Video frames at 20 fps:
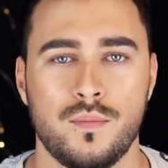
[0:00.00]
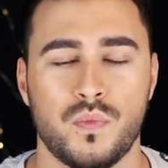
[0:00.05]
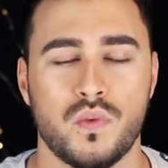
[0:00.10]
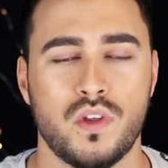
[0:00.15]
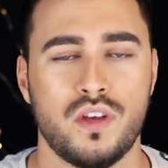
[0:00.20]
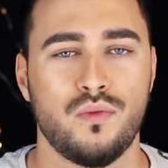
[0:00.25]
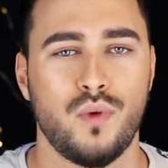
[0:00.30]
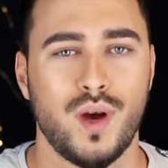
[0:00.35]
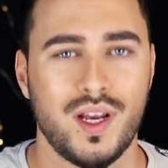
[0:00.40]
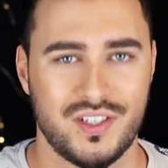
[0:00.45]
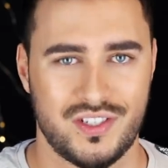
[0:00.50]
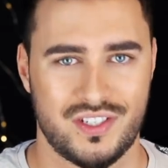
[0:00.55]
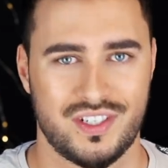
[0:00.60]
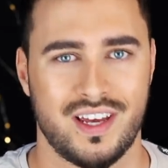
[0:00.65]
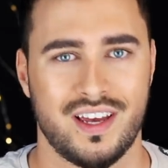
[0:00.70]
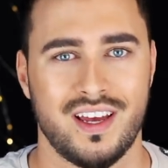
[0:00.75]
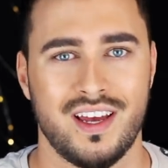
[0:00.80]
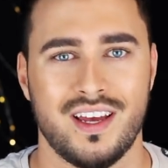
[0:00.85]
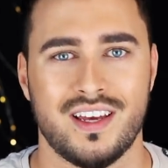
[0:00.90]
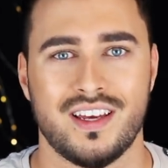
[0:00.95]
No i
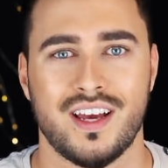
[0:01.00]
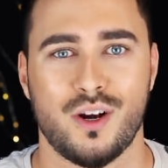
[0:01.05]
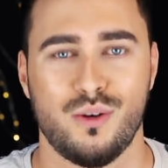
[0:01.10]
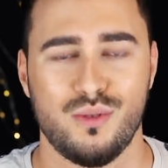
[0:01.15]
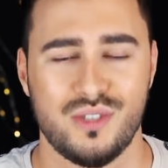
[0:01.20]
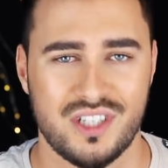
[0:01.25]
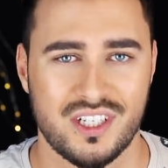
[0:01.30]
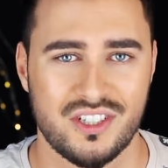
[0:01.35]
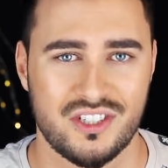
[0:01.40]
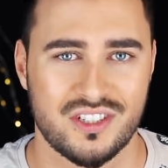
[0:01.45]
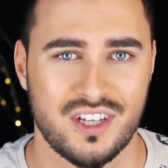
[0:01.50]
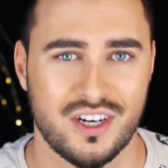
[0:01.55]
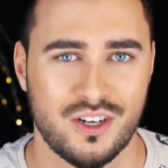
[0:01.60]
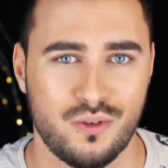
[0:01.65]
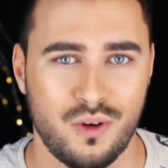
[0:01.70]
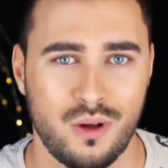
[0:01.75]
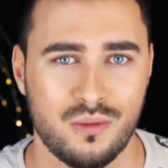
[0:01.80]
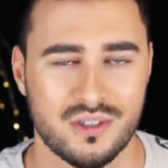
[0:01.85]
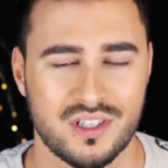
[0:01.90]
właśnie, jak ludzie tak się targują,